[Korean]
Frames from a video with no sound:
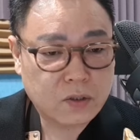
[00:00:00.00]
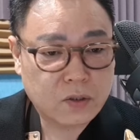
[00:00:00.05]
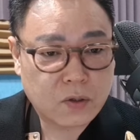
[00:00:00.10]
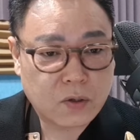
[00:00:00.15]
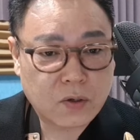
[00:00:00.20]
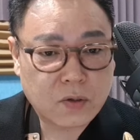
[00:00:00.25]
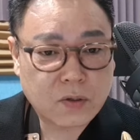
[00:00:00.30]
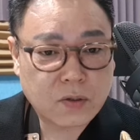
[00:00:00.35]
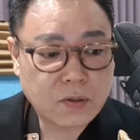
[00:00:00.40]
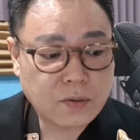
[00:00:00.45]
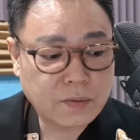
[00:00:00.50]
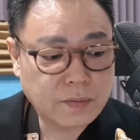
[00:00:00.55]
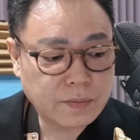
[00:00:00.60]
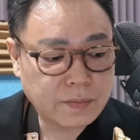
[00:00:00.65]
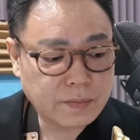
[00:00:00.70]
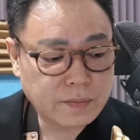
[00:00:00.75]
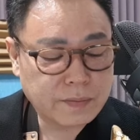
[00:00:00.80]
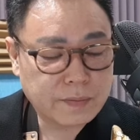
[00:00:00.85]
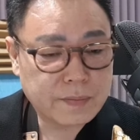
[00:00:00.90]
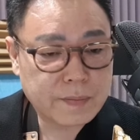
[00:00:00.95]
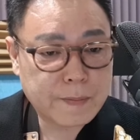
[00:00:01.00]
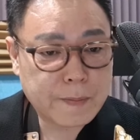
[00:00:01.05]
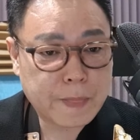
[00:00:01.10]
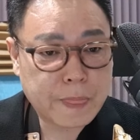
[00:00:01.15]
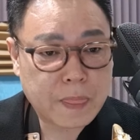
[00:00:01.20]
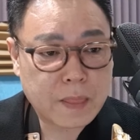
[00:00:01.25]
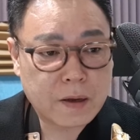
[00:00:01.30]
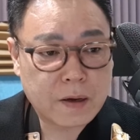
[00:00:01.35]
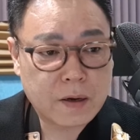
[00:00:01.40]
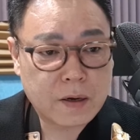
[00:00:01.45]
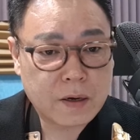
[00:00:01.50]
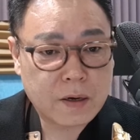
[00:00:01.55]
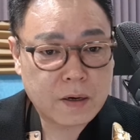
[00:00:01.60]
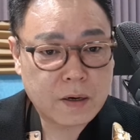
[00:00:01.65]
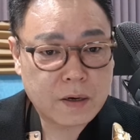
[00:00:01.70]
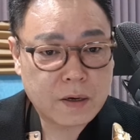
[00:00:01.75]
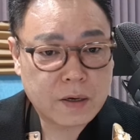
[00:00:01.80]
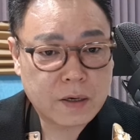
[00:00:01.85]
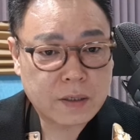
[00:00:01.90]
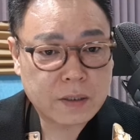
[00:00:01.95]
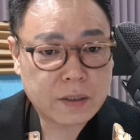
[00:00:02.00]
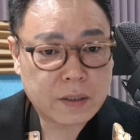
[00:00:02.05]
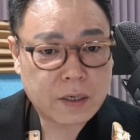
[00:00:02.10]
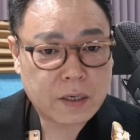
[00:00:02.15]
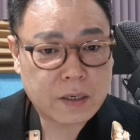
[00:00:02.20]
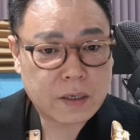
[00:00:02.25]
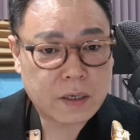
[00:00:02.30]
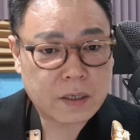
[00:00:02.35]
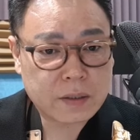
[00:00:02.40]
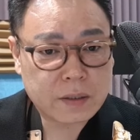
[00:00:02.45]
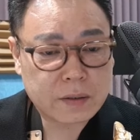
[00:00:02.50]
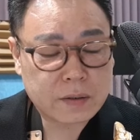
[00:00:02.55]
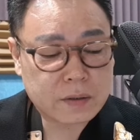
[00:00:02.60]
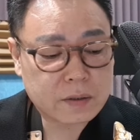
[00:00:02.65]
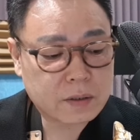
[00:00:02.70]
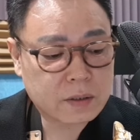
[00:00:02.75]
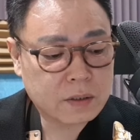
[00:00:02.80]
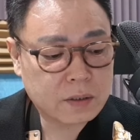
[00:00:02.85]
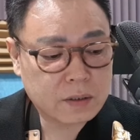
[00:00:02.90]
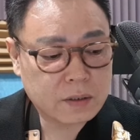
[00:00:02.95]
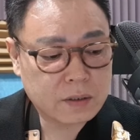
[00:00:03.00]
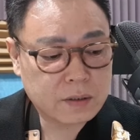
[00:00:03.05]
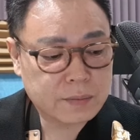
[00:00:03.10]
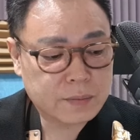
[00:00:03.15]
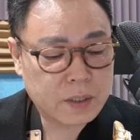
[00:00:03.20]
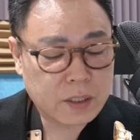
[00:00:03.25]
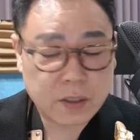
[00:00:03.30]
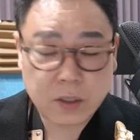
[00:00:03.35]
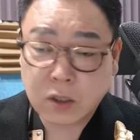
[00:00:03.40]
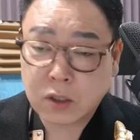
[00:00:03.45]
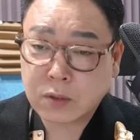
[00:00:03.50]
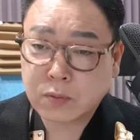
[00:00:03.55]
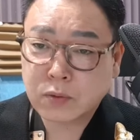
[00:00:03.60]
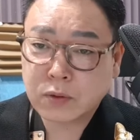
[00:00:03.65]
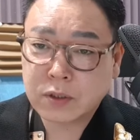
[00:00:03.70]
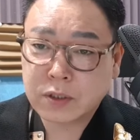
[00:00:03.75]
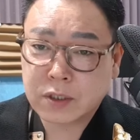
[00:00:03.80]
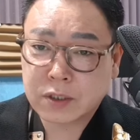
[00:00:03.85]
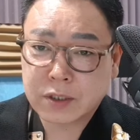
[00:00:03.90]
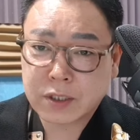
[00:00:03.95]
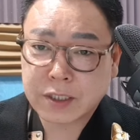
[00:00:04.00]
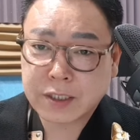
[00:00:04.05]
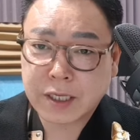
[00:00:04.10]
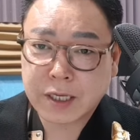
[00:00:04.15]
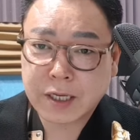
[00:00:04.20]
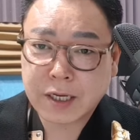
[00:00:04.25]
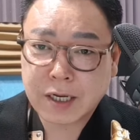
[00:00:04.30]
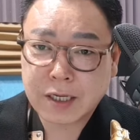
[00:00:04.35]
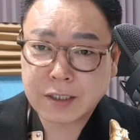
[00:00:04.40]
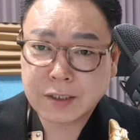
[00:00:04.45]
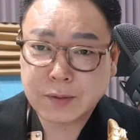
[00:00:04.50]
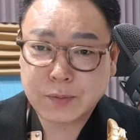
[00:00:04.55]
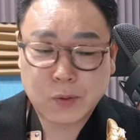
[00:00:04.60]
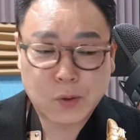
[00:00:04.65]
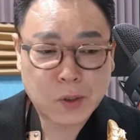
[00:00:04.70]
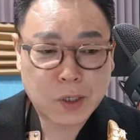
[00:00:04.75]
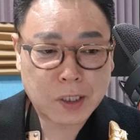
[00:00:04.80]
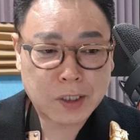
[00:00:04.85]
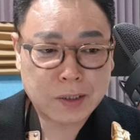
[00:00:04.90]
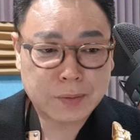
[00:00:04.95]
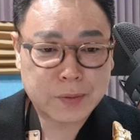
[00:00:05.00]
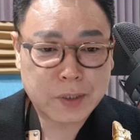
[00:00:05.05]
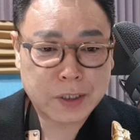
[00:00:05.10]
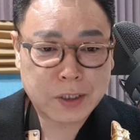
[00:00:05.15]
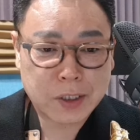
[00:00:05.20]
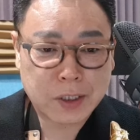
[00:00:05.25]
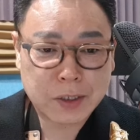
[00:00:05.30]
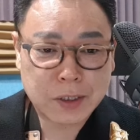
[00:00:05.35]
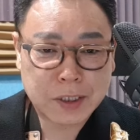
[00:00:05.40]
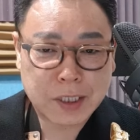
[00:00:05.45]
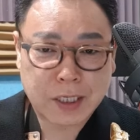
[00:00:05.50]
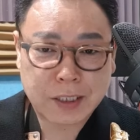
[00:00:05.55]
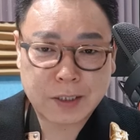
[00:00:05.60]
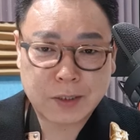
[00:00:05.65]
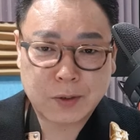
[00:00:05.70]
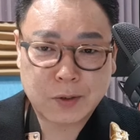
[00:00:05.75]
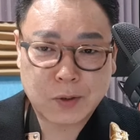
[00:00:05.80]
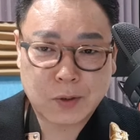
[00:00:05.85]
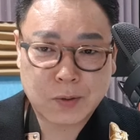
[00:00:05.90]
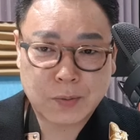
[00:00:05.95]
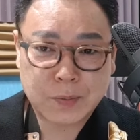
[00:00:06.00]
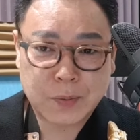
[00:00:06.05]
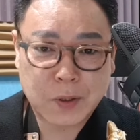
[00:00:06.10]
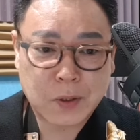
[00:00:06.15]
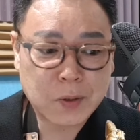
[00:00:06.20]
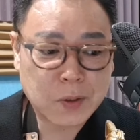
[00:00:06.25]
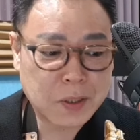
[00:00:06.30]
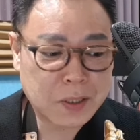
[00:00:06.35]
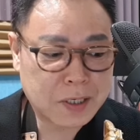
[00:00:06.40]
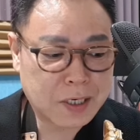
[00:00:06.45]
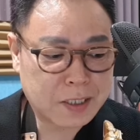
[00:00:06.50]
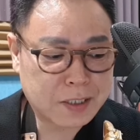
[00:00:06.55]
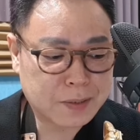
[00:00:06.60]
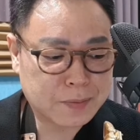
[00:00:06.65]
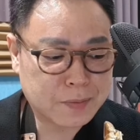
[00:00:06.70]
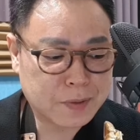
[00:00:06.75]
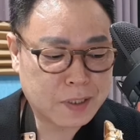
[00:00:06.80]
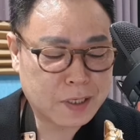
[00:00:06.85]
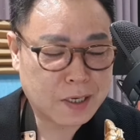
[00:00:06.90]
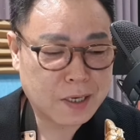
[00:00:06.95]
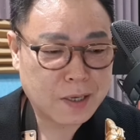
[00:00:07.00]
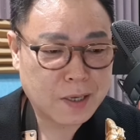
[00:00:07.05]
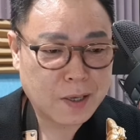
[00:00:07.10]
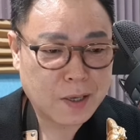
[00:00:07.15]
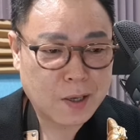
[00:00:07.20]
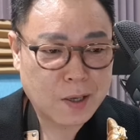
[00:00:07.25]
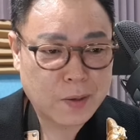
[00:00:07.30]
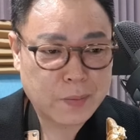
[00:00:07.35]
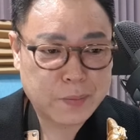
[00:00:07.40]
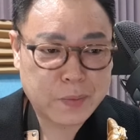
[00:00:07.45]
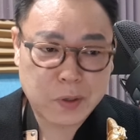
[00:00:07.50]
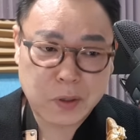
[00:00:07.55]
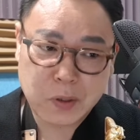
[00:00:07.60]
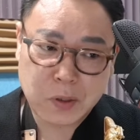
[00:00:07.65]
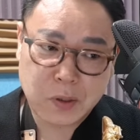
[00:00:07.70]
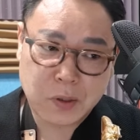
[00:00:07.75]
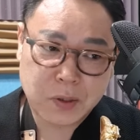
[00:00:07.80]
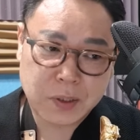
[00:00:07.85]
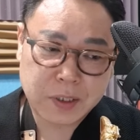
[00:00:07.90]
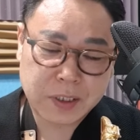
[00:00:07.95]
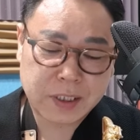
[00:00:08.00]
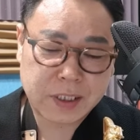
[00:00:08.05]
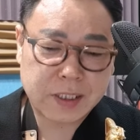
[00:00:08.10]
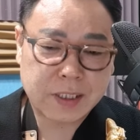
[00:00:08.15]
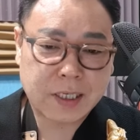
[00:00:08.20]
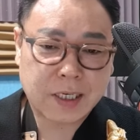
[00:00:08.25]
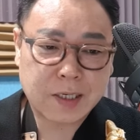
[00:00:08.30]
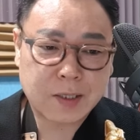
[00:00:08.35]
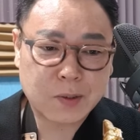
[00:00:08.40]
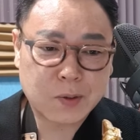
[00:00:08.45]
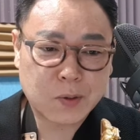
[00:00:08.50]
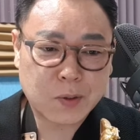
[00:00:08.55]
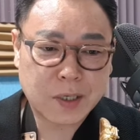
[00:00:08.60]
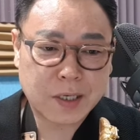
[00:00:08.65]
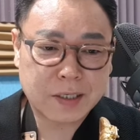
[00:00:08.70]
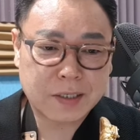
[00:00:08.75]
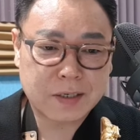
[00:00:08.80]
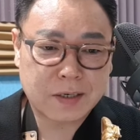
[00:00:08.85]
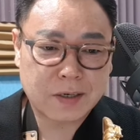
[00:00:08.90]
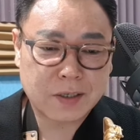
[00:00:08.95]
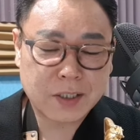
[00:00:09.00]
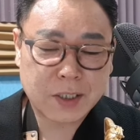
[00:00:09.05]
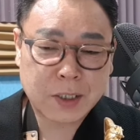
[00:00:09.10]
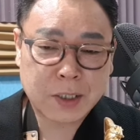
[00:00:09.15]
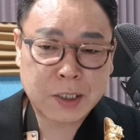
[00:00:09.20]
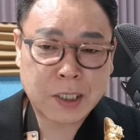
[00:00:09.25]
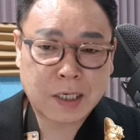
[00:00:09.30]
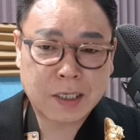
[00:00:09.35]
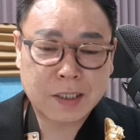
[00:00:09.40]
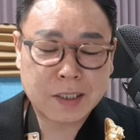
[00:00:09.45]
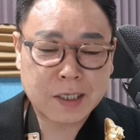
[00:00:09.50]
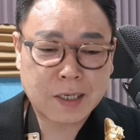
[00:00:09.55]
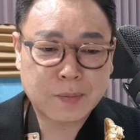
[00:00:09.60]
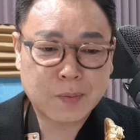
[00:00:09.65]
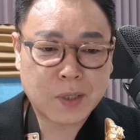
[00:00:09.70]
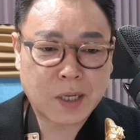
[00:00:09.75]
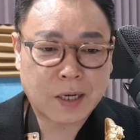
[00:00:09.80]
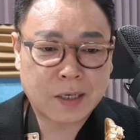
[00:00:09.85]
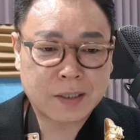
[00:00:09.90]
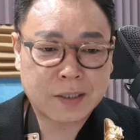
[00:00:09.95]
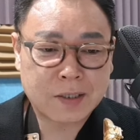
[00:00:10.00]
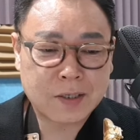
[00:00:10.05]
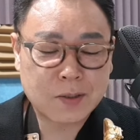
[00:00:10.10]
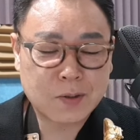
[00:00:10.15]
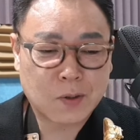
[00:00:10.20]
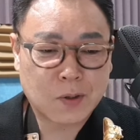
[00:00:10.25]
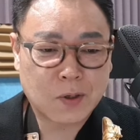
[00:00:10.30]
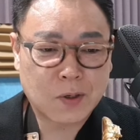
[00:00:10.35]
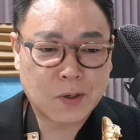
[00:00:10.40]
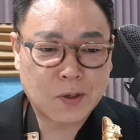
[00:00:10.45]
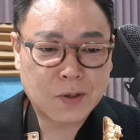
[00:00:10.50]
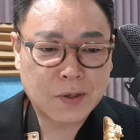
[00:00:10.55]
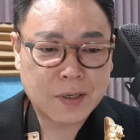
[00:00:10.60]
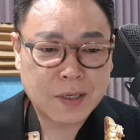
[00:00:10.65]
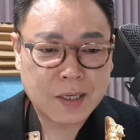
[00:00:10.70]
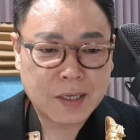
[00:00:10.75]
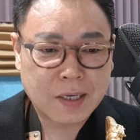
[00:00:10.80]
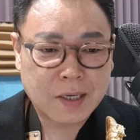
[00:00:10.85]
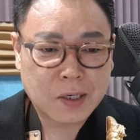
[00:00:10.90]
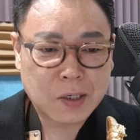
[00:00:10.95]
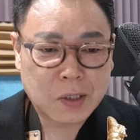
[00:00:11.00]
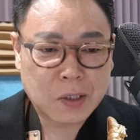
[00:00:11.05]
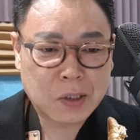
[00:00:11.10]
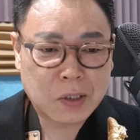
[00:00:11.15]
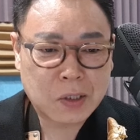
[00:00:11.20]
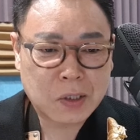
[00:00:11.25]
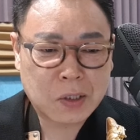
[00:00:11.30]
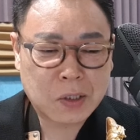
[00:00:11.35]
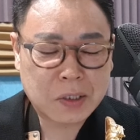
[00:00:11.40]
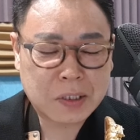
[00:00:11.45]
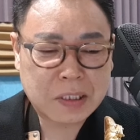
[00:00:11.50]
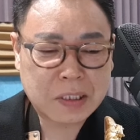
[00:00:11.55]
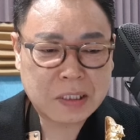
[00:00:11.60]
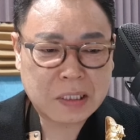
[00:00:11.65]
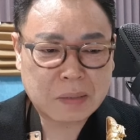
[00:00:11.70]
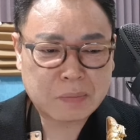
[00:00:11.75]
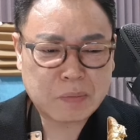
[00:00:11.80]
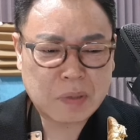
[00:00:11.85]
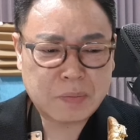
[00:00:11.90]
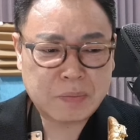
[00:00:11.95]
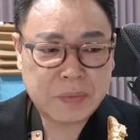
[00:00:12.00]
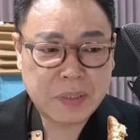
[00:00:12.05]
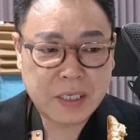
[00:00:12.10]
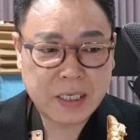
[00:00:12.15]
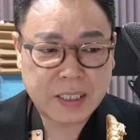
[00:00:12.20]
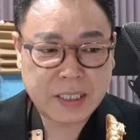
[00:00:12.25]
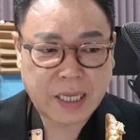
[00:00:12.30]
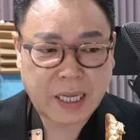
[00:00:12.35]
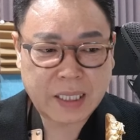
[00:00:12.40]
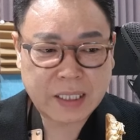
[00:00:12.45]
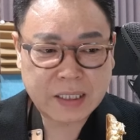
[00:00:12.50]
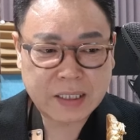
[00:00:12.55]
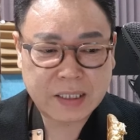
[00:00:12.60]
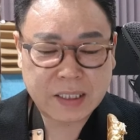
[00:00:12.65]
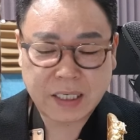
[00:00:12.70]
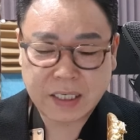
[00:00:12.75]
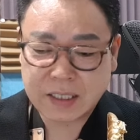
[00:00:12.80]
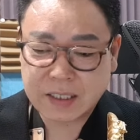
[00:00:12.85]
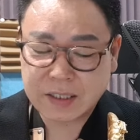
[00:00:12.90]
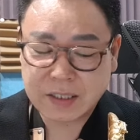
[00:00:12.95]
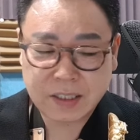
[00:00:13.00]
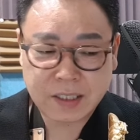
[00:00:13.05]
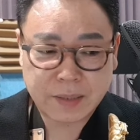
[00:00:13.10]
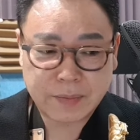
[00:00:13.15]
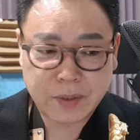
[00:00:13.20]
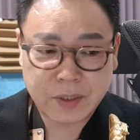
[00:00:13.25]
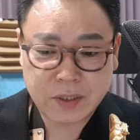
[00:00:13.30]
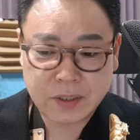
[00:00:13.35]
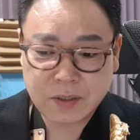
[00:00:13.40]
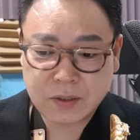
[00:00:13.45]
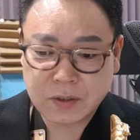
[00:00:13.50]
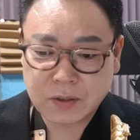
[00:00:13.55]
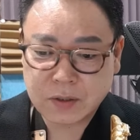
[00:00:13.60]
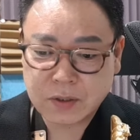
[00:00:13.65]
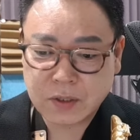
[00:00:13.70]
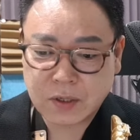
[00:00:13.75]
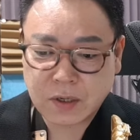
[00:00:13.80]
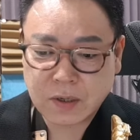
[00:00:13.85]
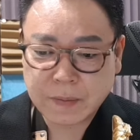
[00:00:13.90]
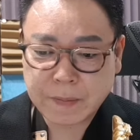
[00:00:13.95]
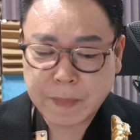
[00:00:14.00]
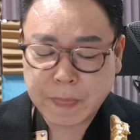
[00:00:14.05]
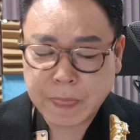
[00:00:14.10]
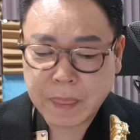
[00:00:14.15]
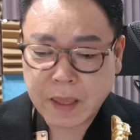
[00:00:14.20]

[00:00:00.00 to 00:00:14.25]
조금 어. 아, 그뭐 여러분들은 어떻게 생각하는지 모르겠지만 저는 사실 조금 별로인 것 같습니다. 별로 신나는 노래에서 신나는 느낌도 안 들고 어 그냥 밋밋한 그냥 이런 느낌이 들거든요.